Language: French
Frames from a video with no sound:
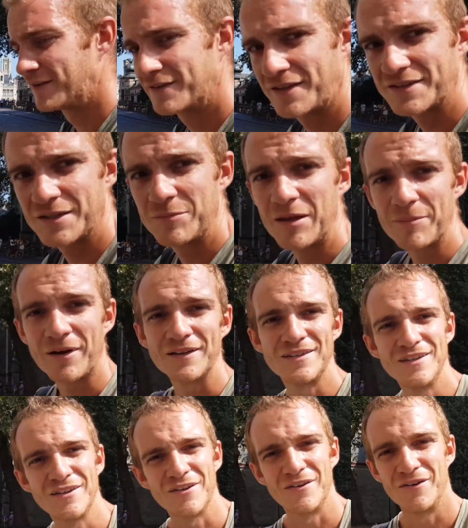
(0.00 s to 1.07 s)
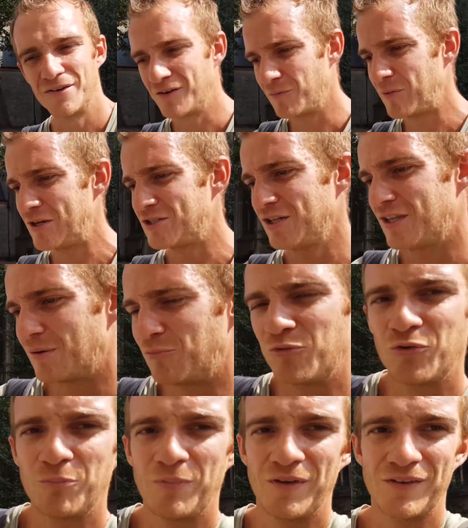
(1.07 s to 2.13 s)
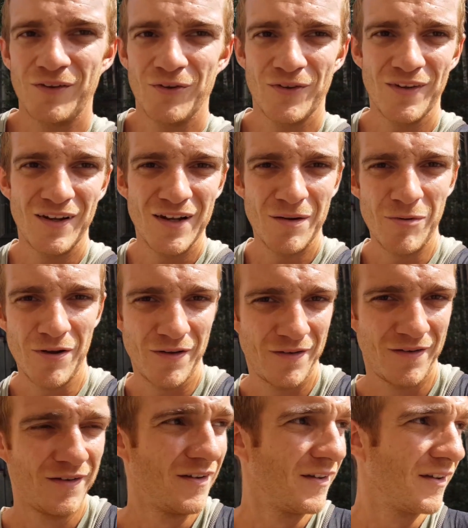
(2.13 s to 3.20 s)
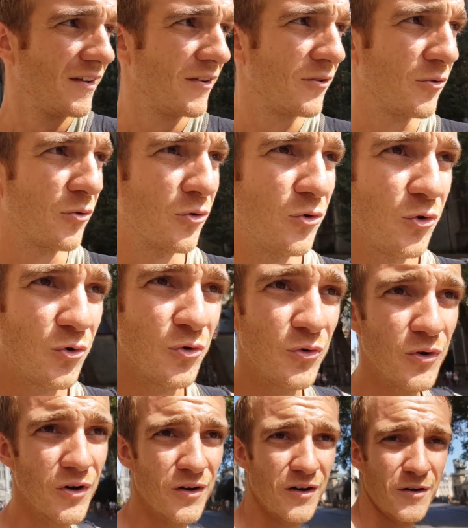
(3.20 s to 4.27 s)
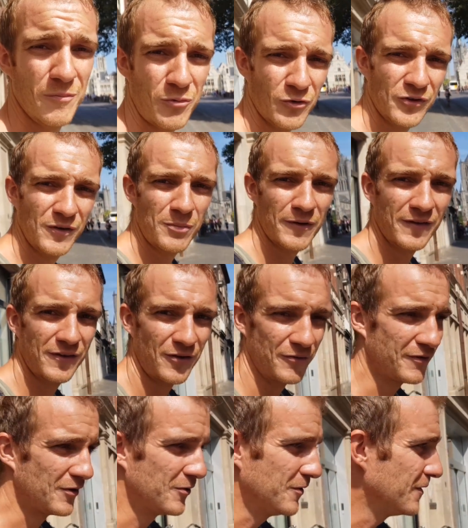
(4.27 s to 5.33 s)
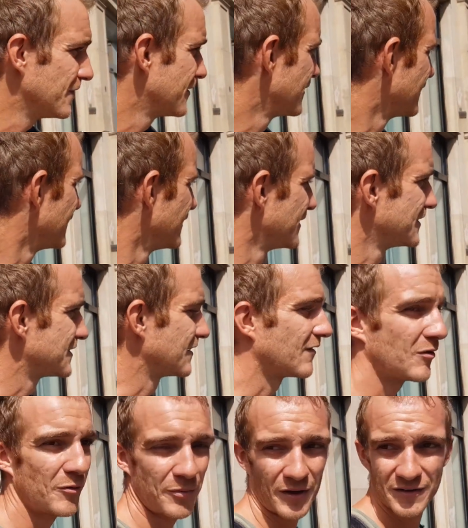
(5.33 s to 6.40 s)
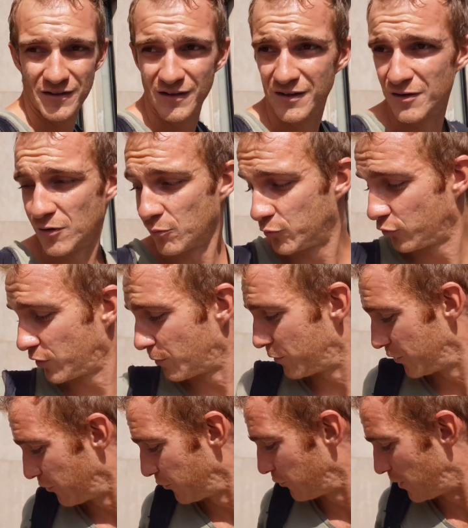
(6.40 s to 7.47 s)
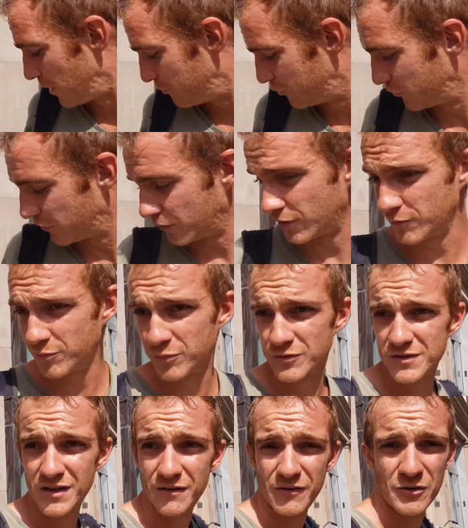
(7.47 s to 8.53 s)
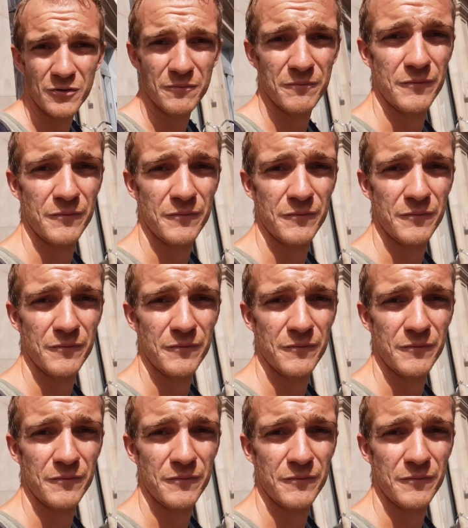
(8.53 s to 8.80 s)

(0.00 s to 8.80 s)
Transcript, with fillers: Ça c'est bien pratique, euh, en Belgique il y a beaucoup de pistes cyclables. Donc du coup, euh, pour se déplacer en vélo, c'est vraiment pratique. En plus, il y a plein d'endroits pour poser les vélos.